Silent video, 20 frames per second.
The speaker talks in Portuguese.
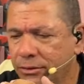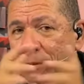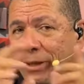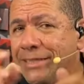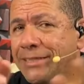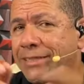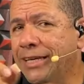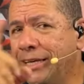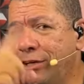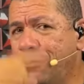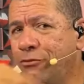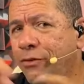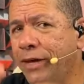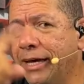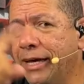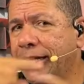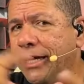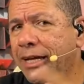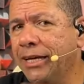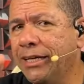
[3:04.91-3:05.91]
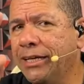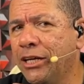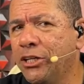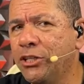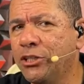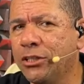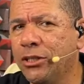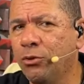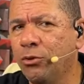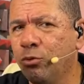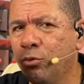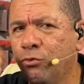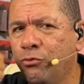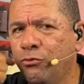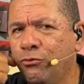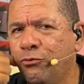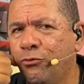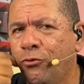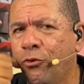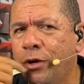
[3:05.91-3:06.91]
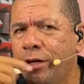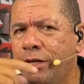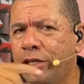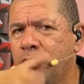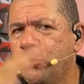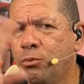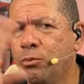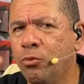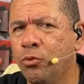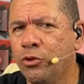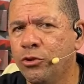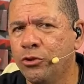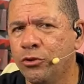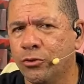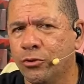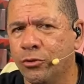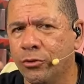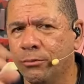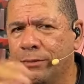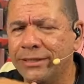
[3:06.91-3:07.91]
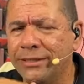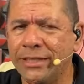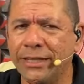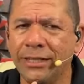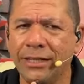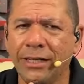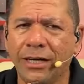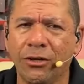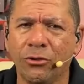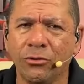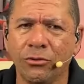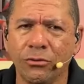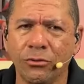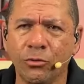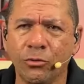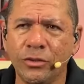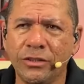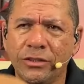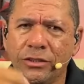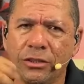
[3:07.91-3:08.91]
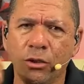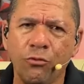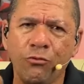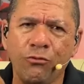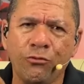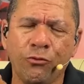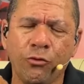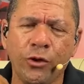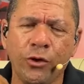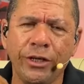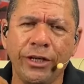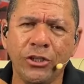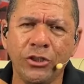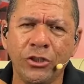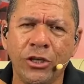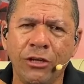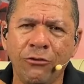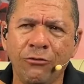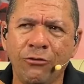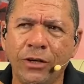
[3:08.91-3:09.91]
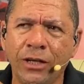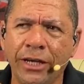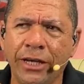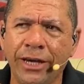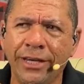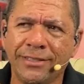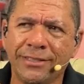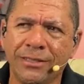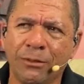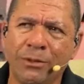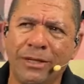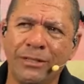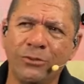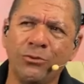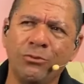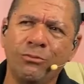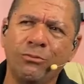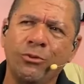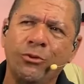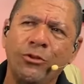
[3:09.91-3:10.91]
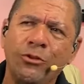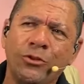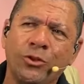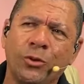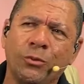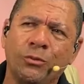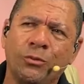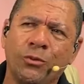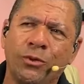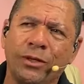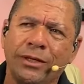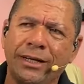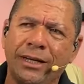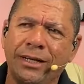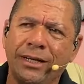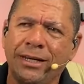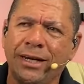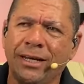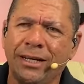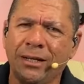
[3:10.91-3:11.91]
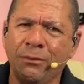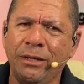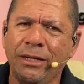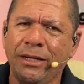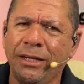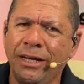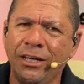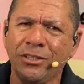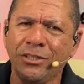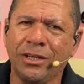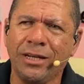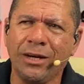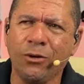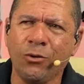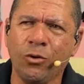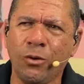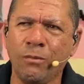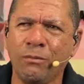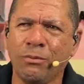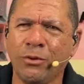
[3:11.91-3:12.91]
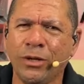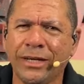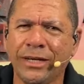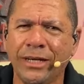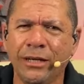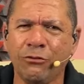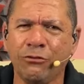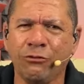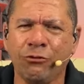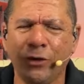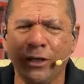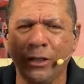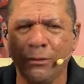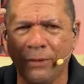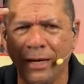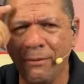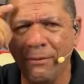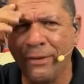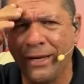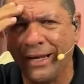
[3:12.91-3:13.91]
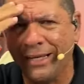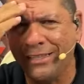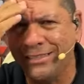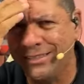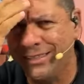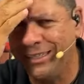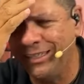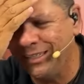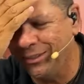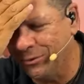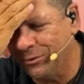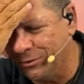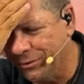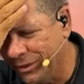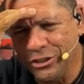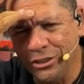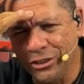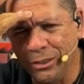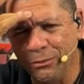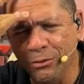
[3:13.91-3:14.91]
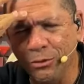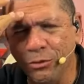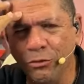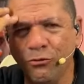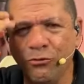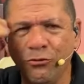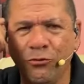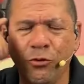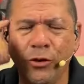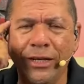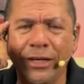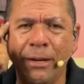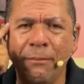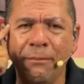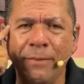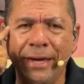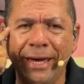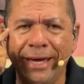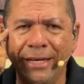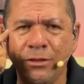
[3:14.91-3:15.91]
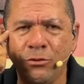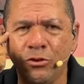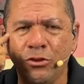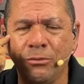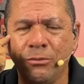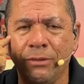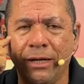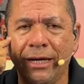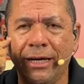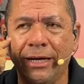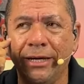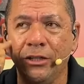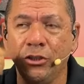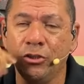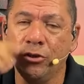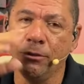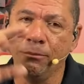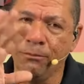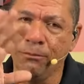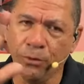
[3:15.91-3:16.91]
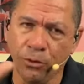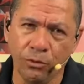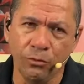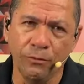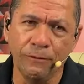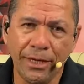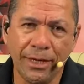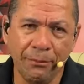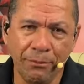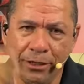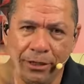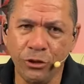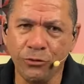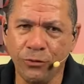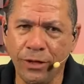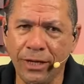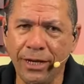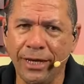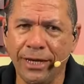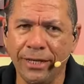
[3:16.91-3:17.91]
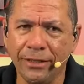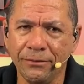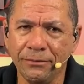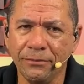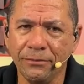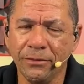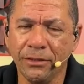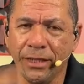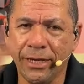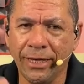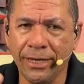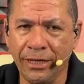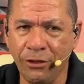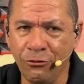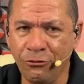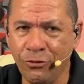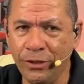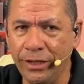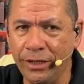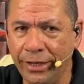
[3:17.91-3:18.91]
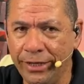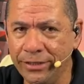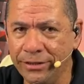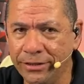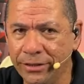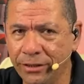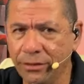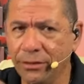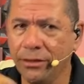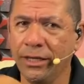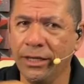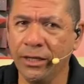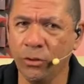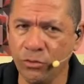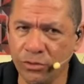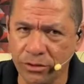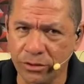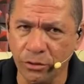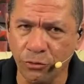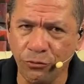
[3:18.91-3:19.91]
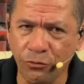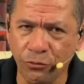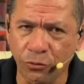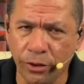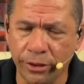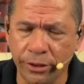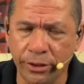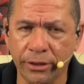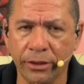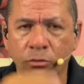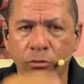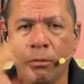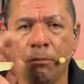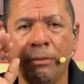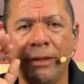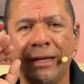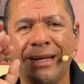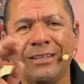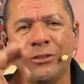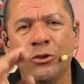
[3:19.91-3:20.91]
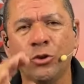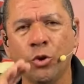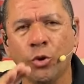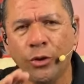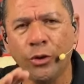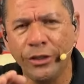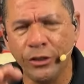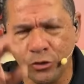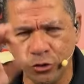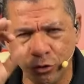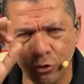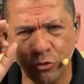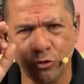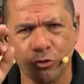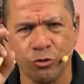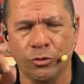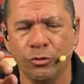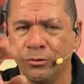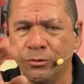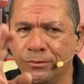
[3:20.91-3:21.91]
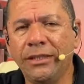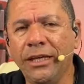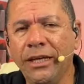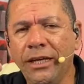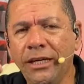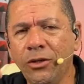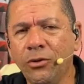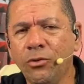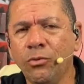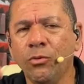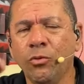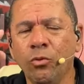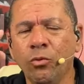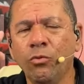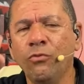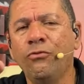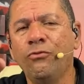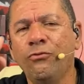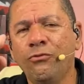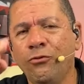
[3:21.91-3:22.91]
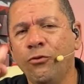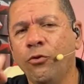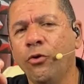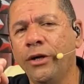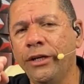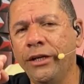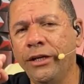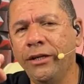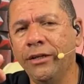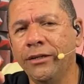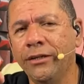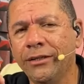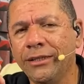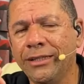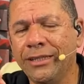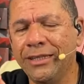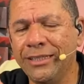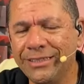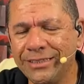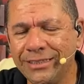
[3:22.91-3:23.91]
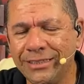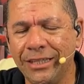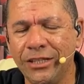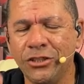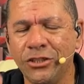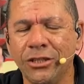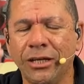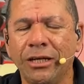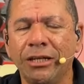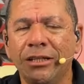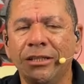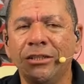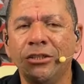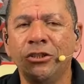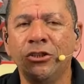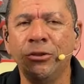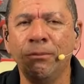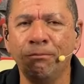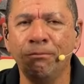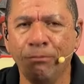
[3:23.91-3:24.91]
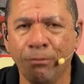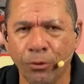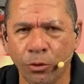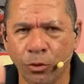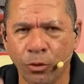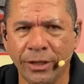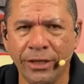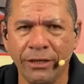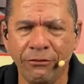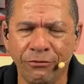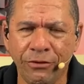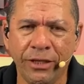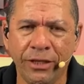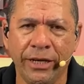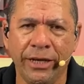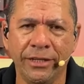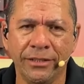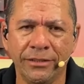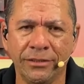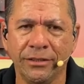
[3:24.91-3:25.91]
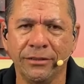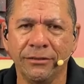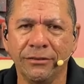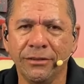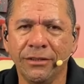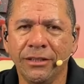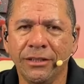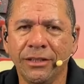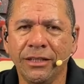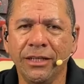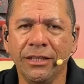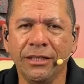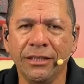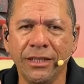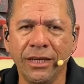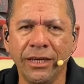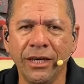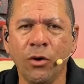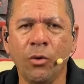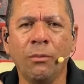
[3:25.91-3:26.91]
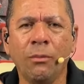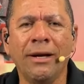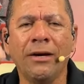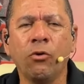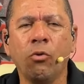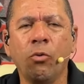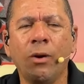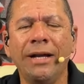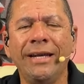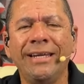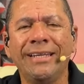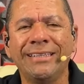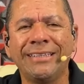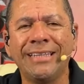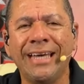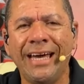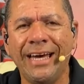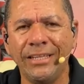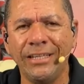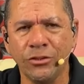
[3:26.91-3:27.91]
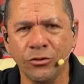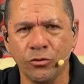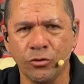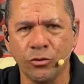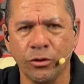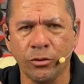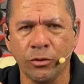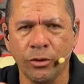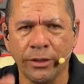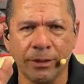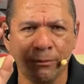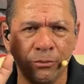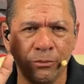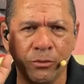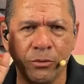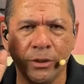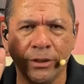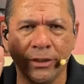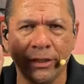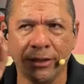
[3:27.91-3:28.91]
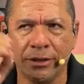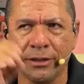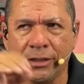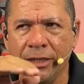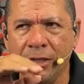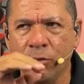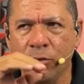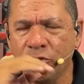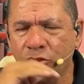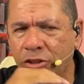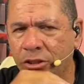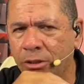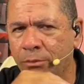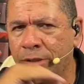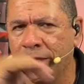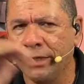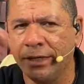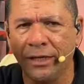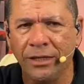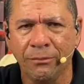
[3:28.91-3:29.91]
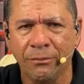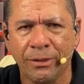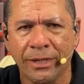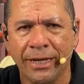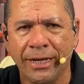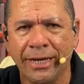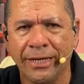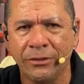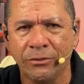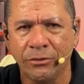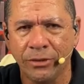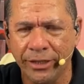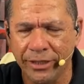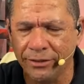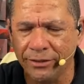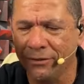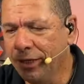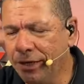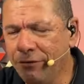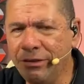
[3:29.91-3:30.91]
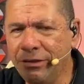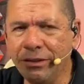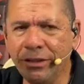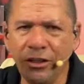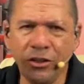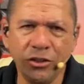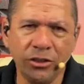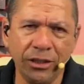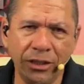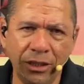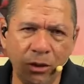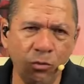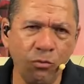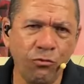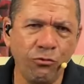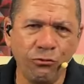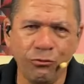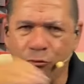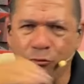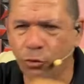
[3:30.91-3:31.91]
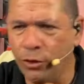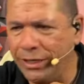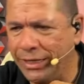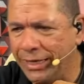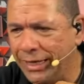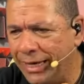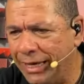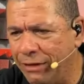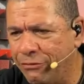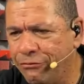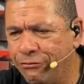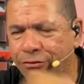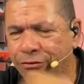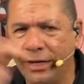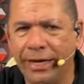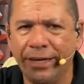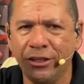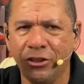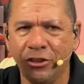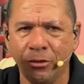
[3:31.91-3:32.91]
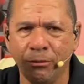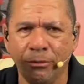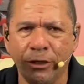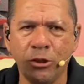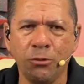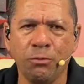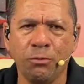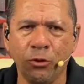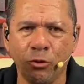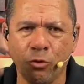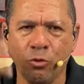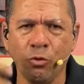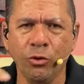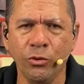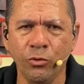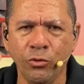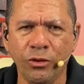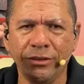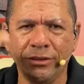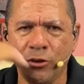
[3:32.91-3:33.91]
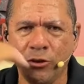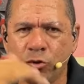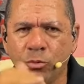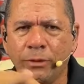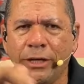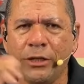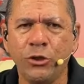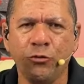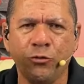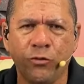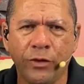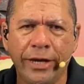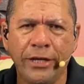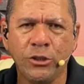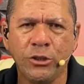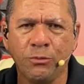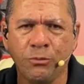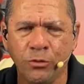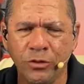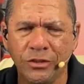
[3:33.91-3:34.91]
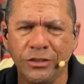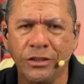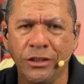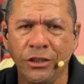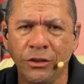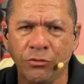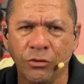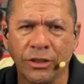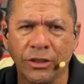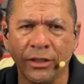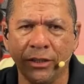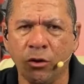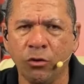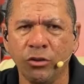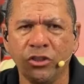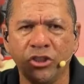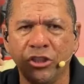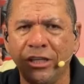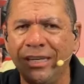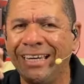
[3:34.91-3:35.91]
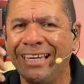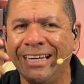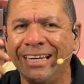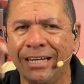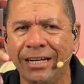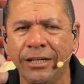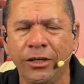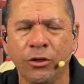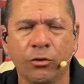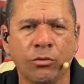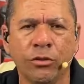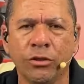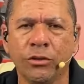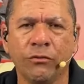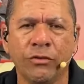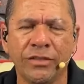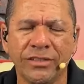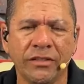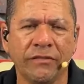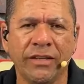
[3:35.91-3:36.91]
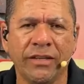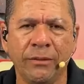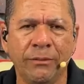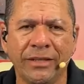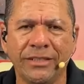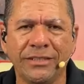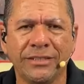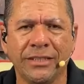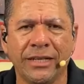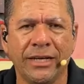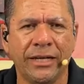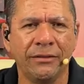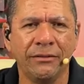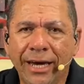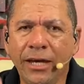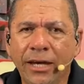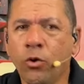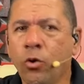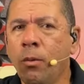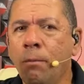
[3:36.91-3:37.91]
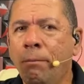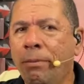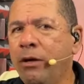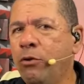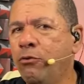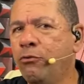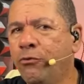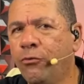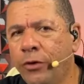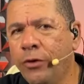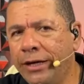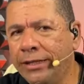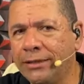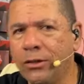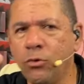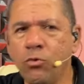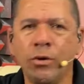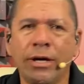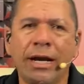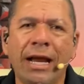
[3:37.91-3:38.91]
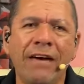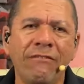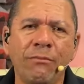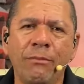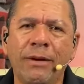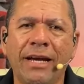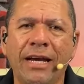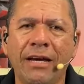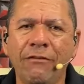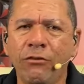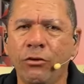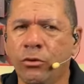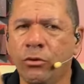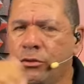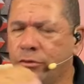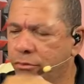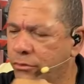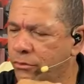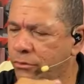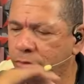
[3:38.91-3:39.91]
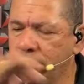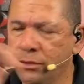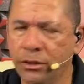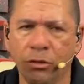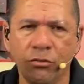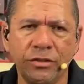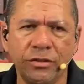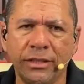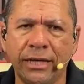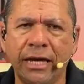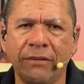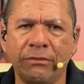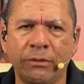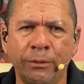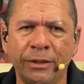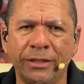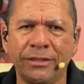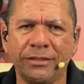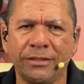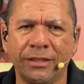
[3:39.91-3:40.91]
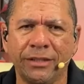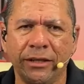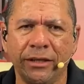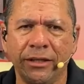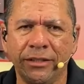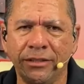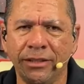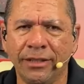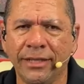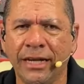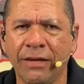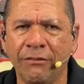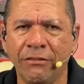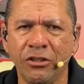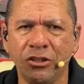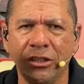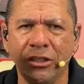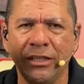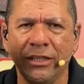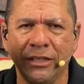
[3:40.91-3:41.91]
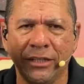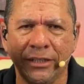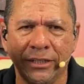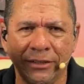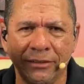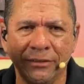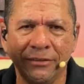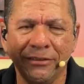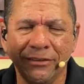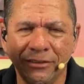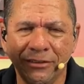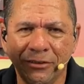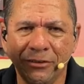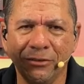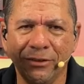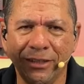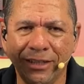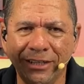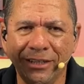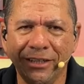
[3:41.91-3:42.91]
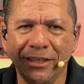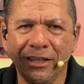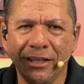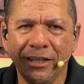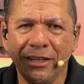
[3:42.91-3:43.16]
Mas aí vem aquela questão do fone do músico. Mas, Agnaldo, o seu fone é de referência, mas o músico, pô, aquele cara na minha igreja lá comprou aquele fone mais baratinho, time do fone é médio demais. Bom, acabei de falar. A referência é o seu fone. Então, operadores de som, tenham um fone que seja de boa referência que tenha uma qualidade sonora boa, que tenha um timbre equilibrado, né? É evidente que nenhum fone é flat, mas procure um que seja o mais flat possível, que não te engane quando você vai mixar. Ai, ah, comprei um fone que tem um grave maravilhoso. Não serve para mixar. Esse grave te engana, não é?